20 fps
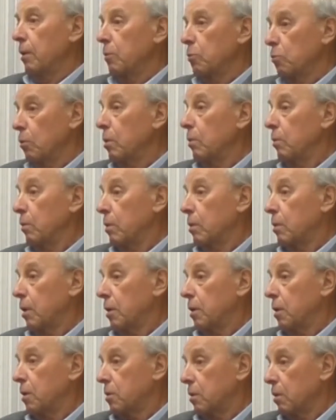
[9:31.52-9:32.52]
Ну и,
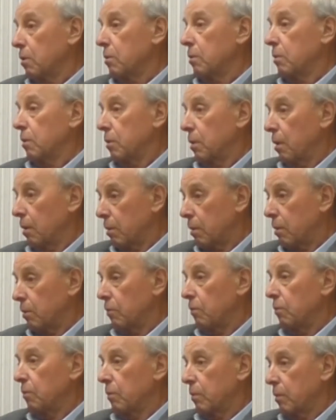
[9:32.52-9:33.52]
конечно, когда
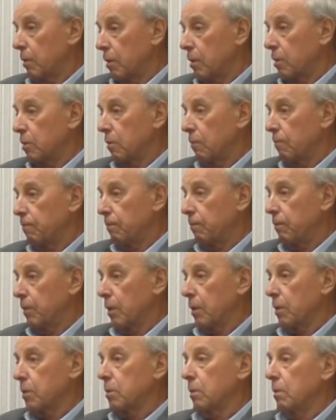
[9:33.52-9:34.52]
коллектив
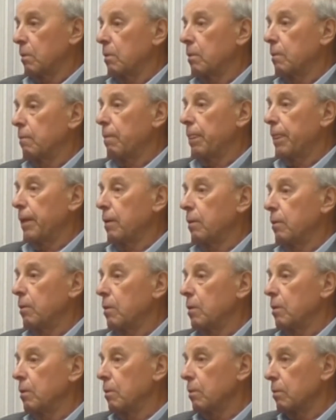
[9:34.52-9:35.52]
вырос, э,
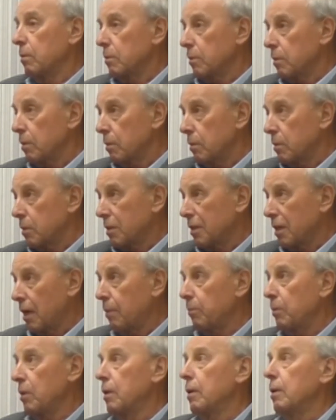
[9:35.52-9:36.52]
и с
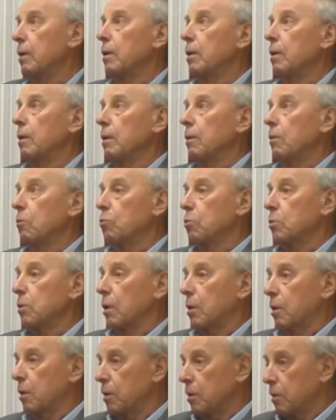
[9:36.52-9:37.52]
нами
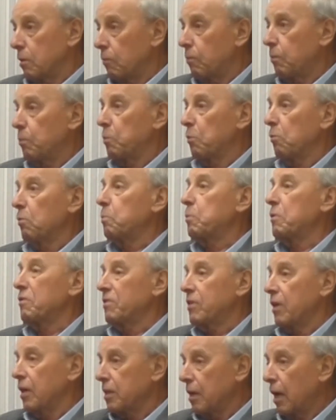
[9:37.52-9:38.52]
уже коллектив
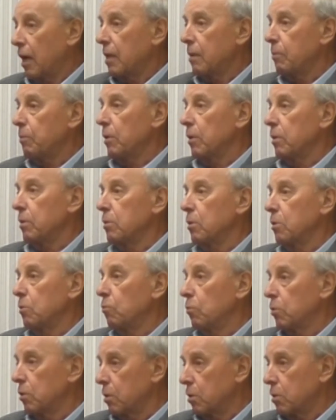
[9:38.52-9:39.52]
полупрофессиональный был до
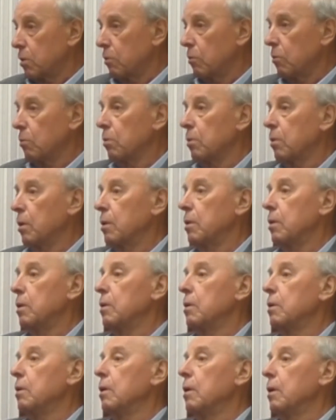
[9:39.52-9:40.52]
2000 года,
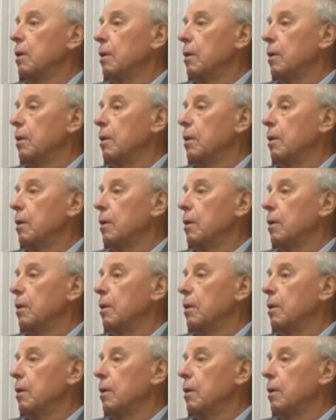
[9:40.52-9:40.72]
и